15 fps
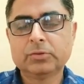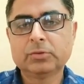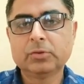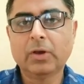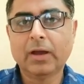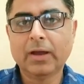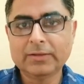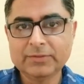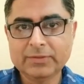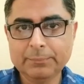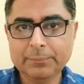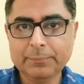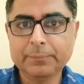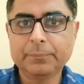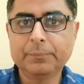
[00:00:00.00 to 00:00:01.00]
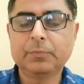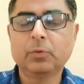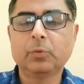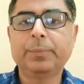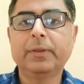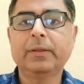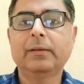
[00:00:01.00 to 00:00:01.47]
तो आज हम
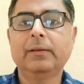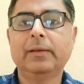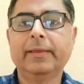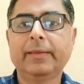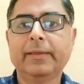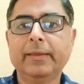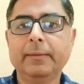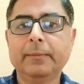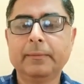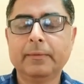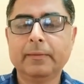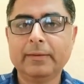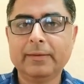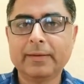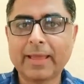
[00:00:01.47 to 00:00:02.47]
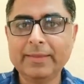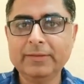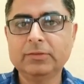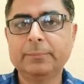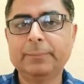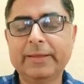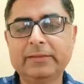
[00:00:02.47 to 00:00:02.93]
टॉपिक लेंगे
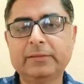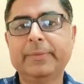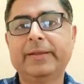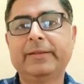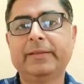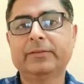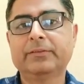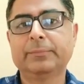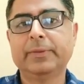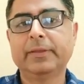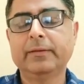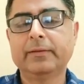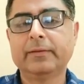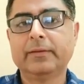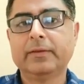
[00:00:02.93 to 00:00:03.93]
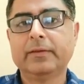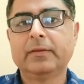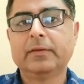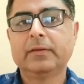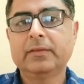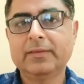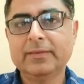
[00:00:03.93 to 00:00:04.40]
नाइन्थ मैथमेटिक्स में
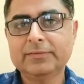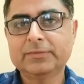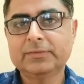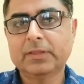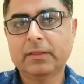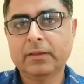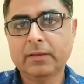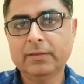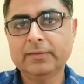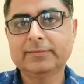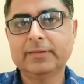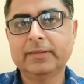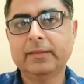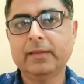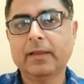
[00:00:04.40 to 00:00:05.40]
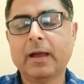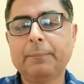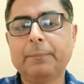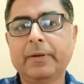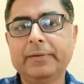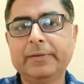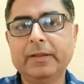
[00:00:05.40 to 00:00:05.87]
किस तरह से
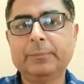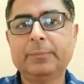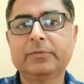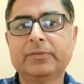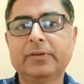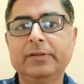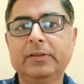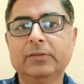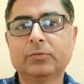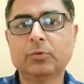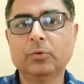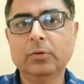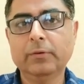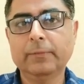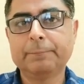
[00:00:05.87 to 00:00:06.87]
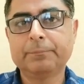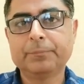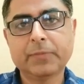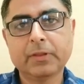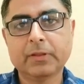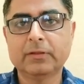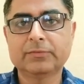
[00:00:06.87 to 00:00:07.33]
आप 100 परसेंट स्कोर
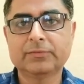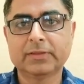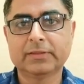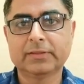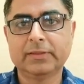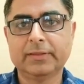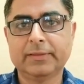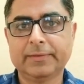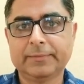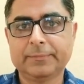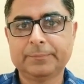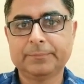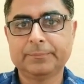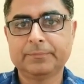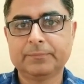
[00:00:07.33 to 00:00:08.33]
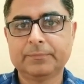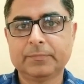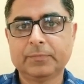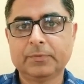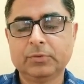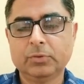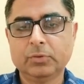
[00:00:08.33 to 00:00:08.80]
कर सकते हैं
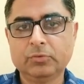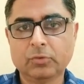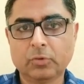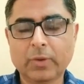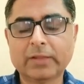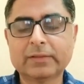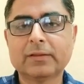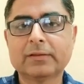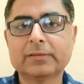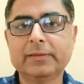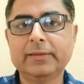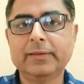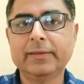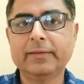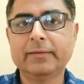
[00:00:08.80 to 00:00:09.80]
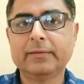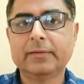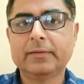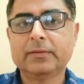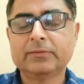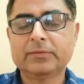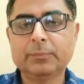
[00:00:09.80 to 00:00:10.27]
तो शुरुआत करते हैं
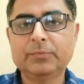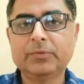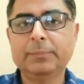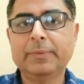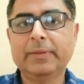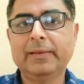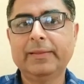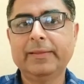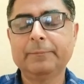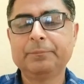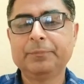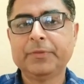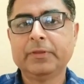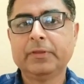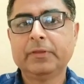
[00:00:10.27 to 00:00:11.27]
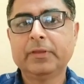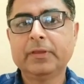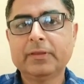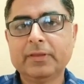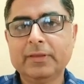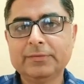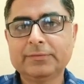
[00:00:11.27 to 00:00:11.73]
सबसे पहले
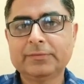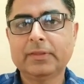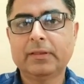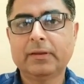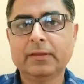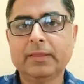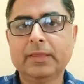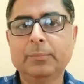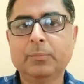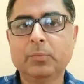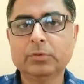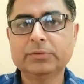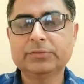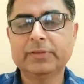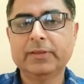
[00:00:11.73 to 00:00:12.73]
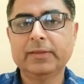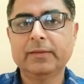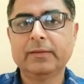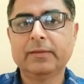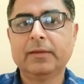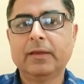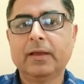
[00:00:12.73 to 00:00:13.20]
कि किस तरह की बुक से
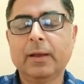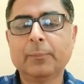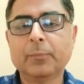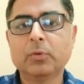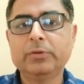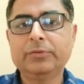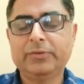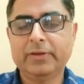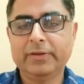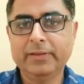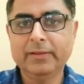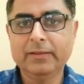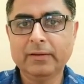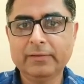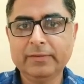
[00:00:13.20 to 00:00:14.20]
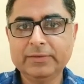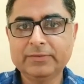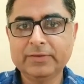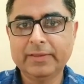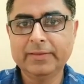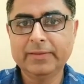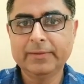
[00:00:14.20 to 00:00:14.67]
हमको स्टडी करनी
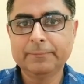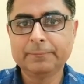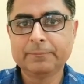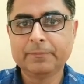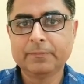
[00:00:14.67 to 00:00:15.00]
चाहिए